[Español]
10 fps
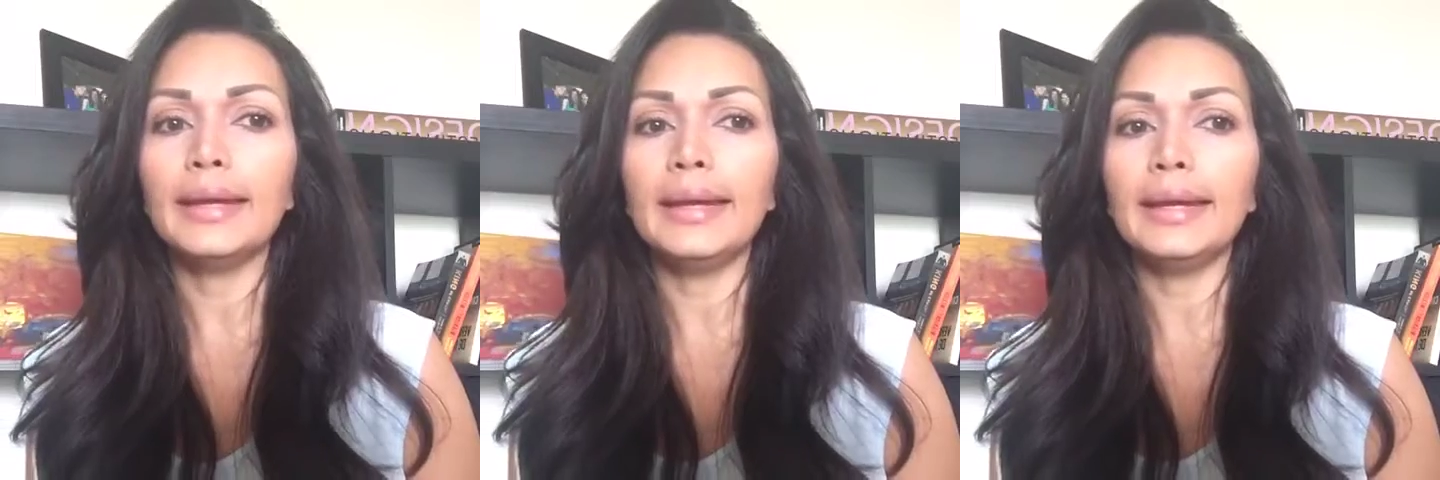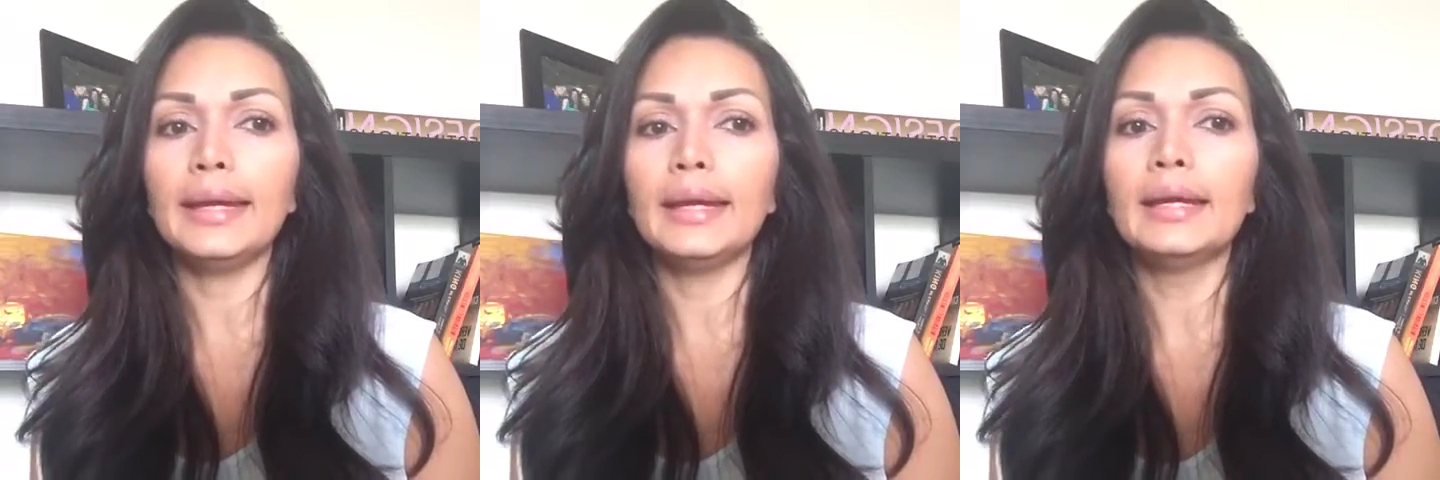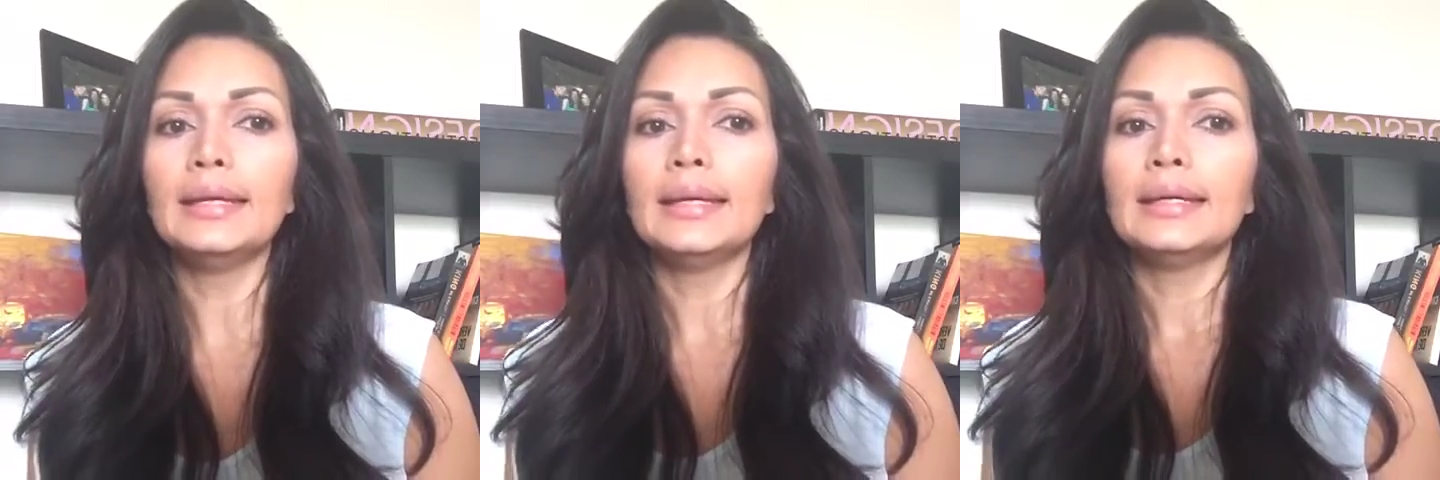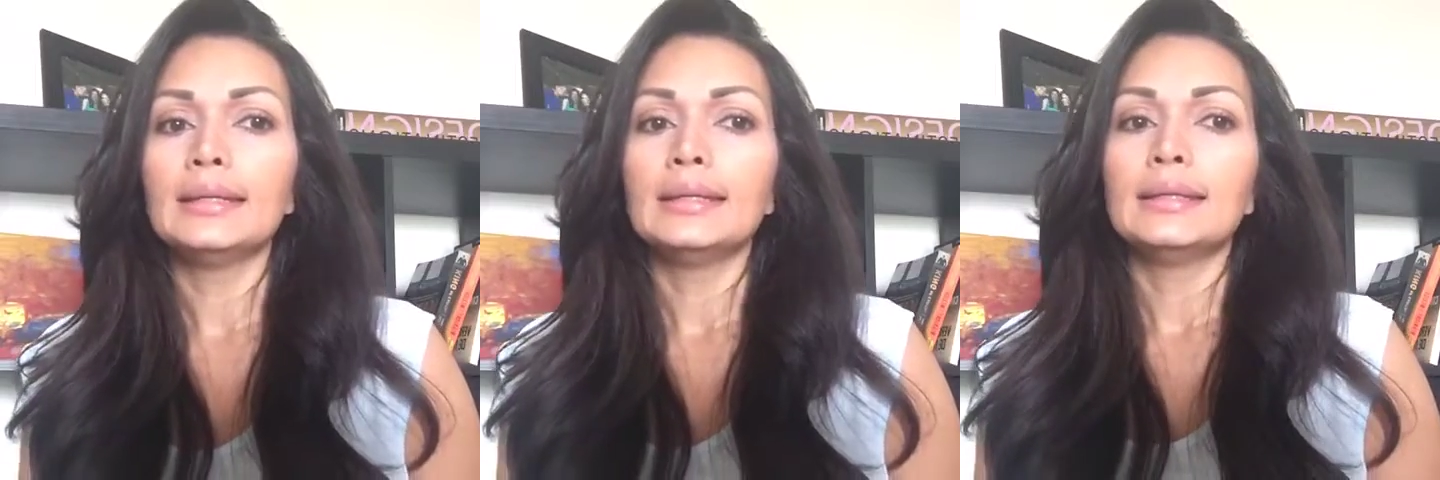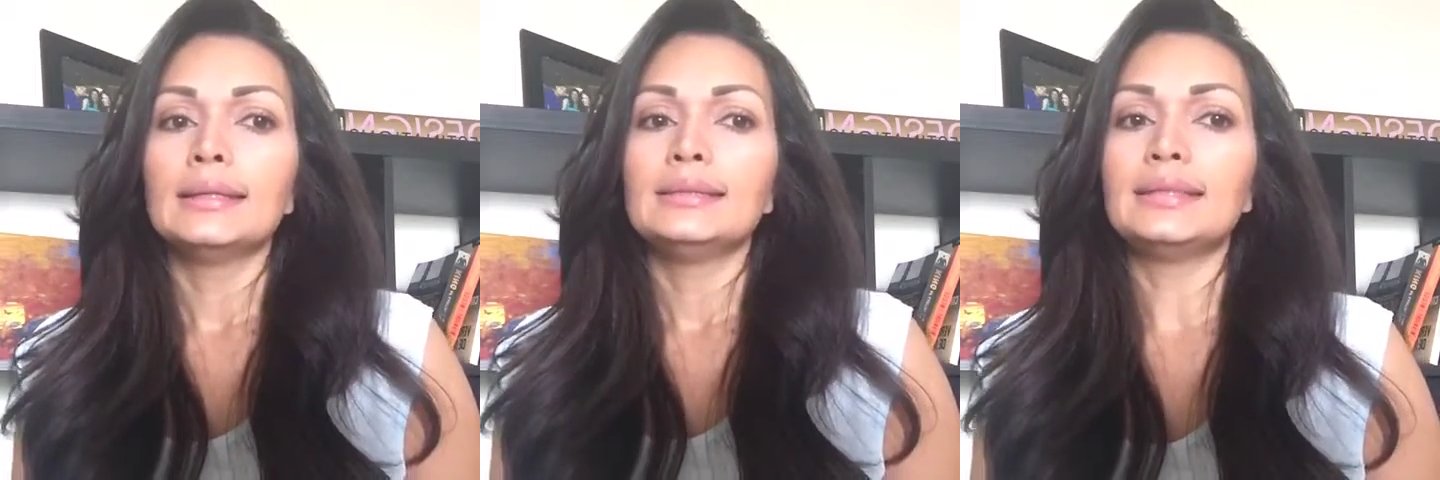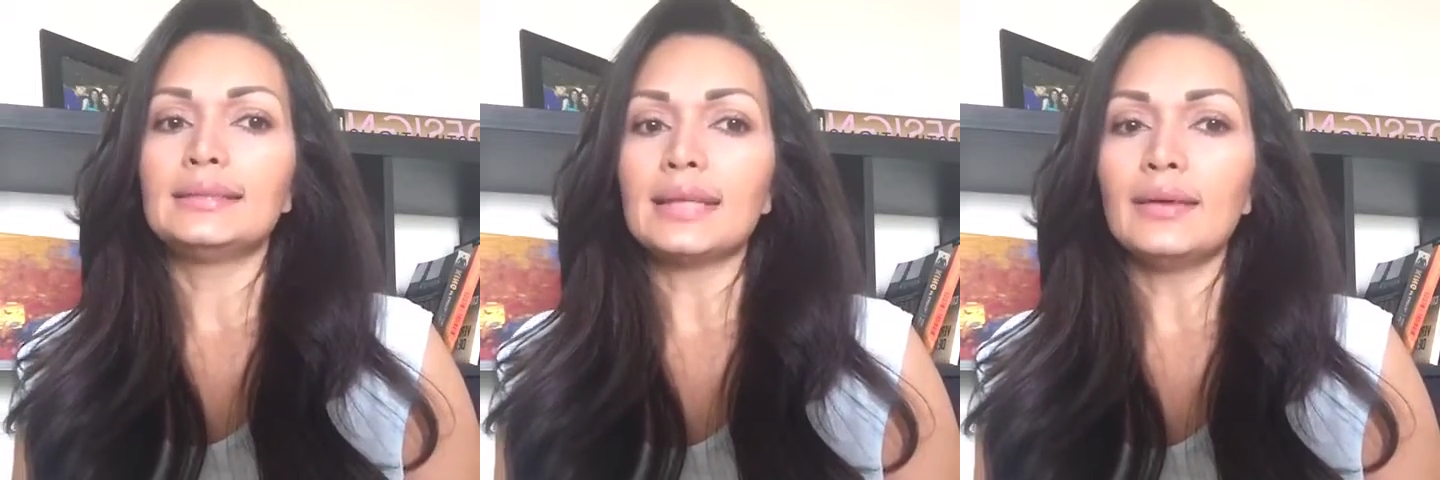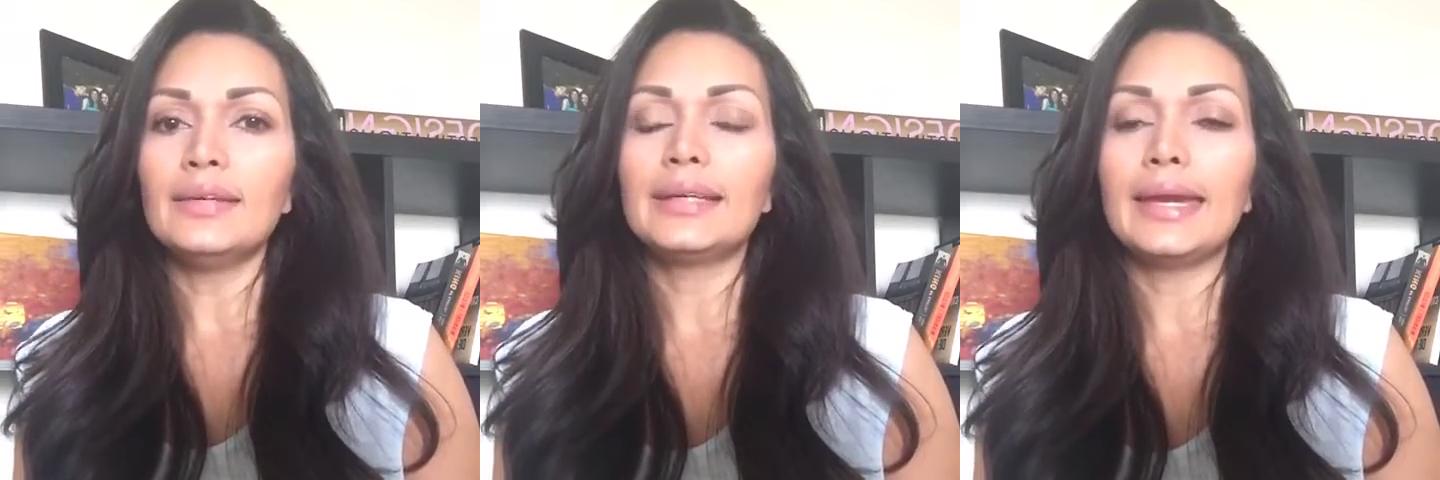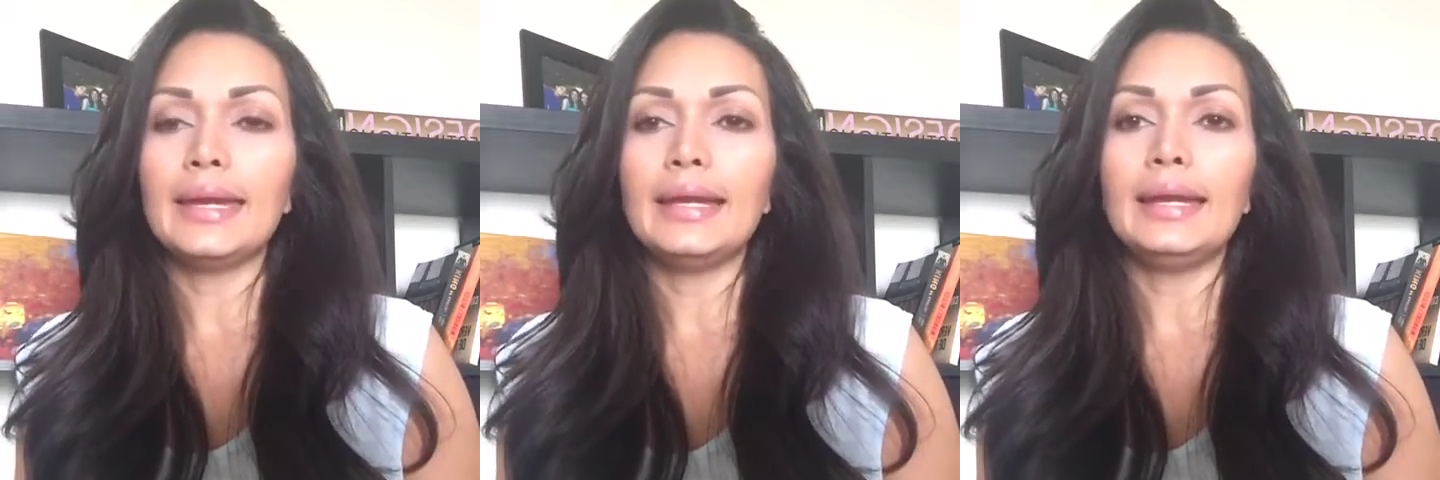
Eh, se sabe que